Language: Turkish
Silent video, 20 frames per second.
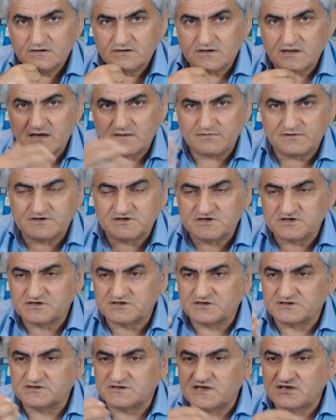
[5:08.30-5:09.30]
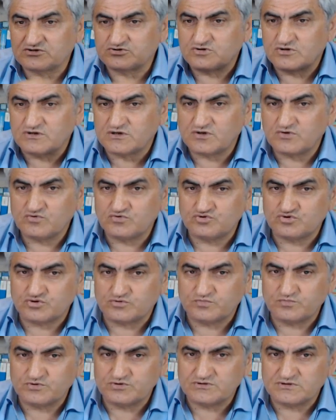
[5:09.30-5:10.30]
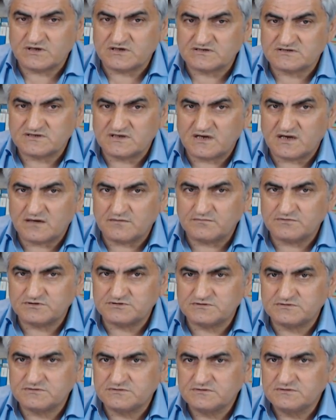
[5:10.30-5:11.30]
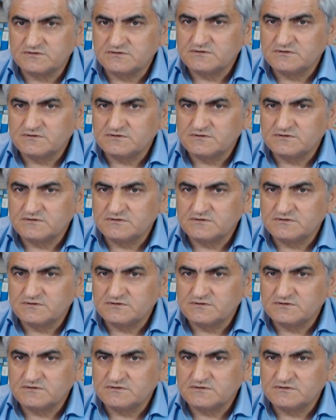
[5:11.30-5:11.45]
Tabi çıktıktan sonra üşütmüş, hastalanmış.